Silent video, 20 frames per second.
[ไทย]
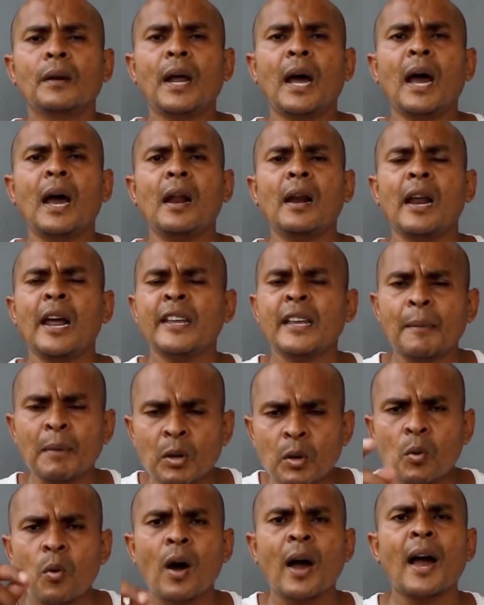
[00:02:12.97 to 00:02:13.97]
นะและอย่า
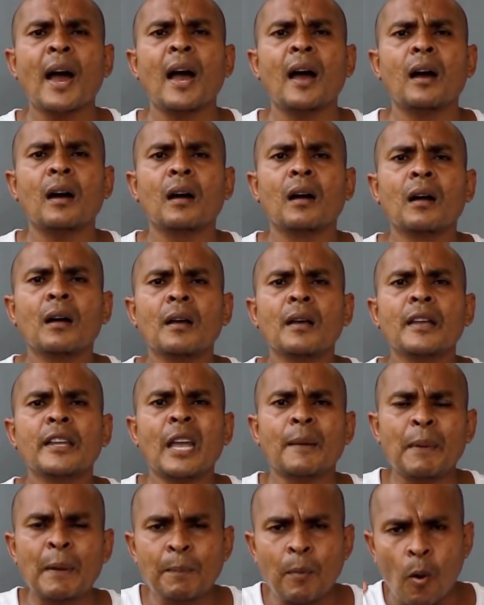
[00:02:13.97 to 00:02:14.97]
ไปกลัวฮะ
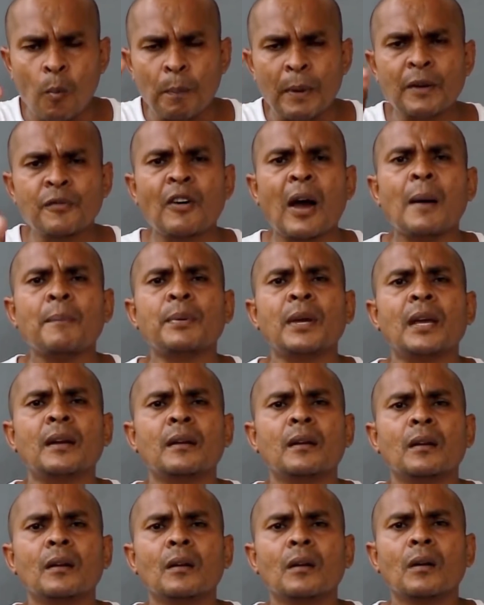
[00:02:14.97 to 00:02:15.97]
อย่าไปปกปิดความผิ
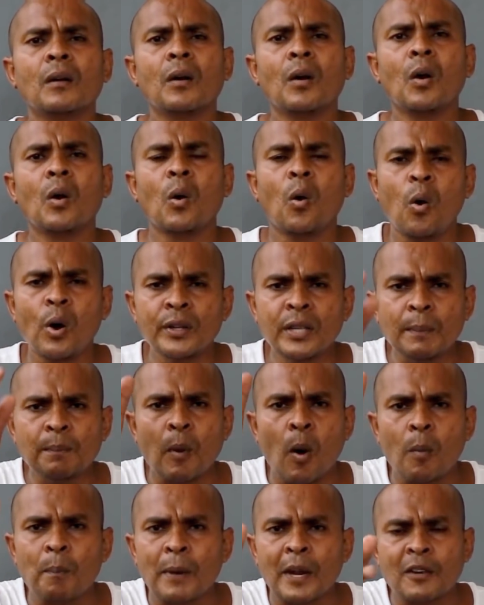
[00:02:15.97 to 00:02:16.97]
ด คนที่
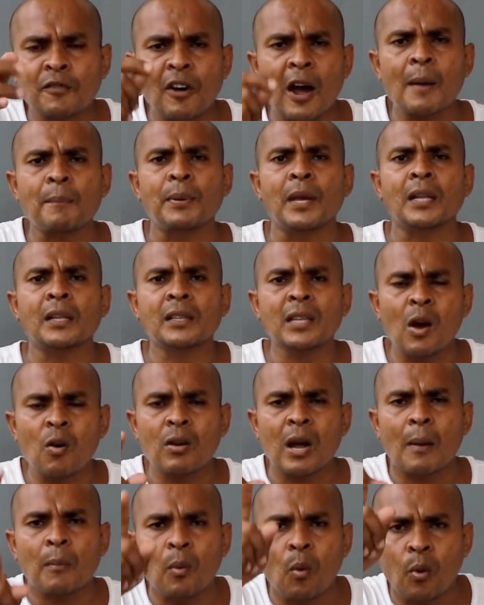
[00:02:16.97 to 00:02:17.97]
ปกปิดความผิด
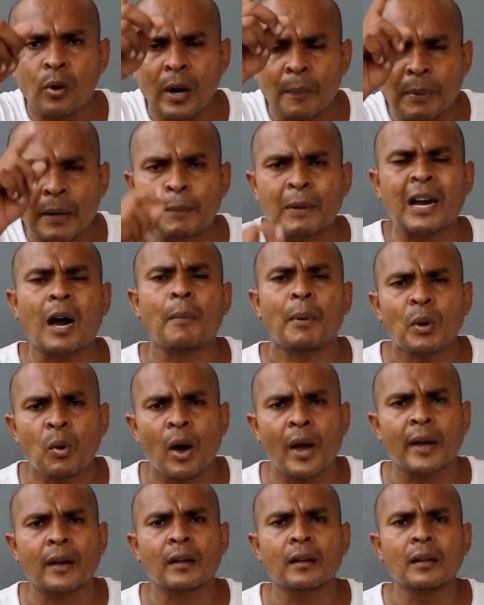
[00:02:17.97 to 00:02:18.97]
เท่ากับคุณผิดไปกับไป
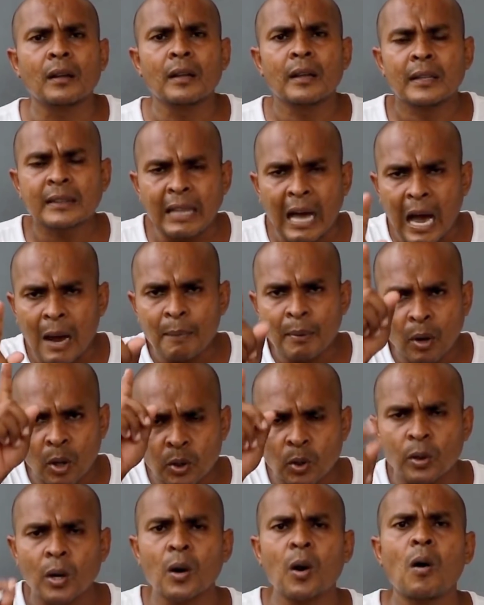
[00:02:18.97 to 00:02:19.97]
ด้วย ตาไป
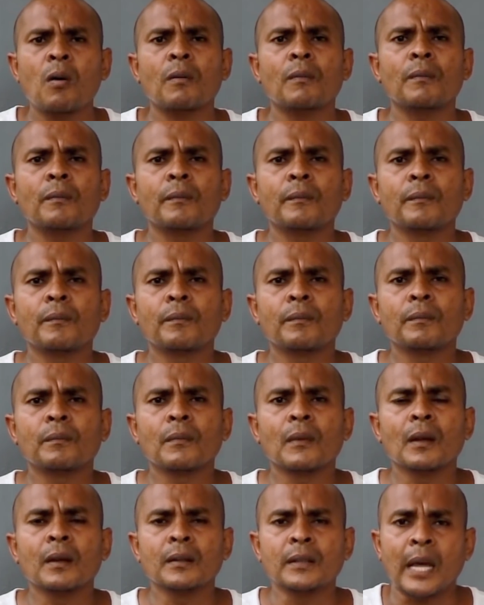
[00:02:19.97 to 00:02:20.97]
ก็ตกนรก
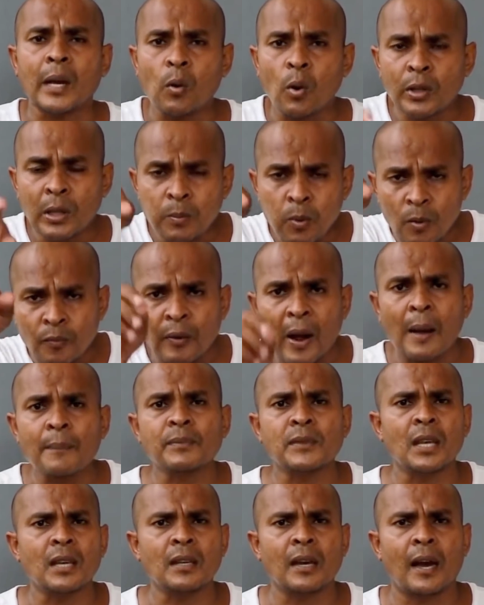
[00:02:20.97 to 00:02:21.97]
แต่คน ที่พูดควา
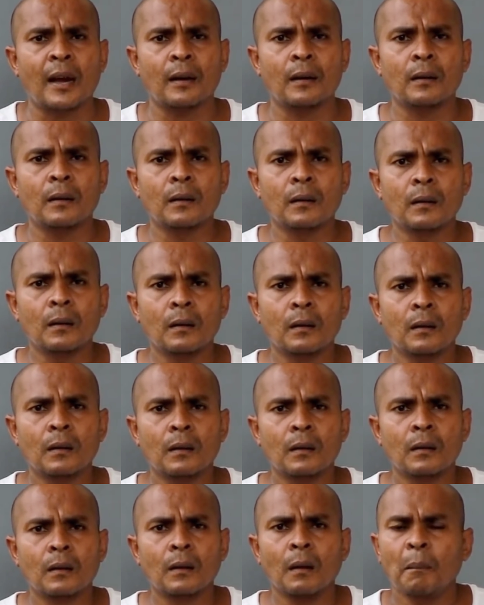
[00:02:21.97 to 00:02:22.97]
มจริงอ่ะ
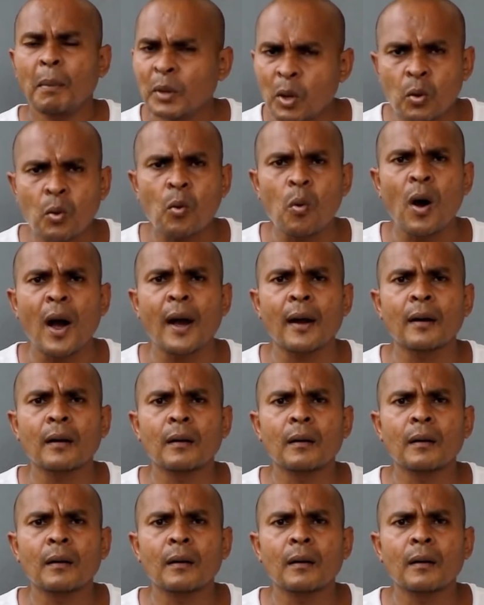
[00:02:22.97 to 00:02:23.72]
ไม่ต้องกลัว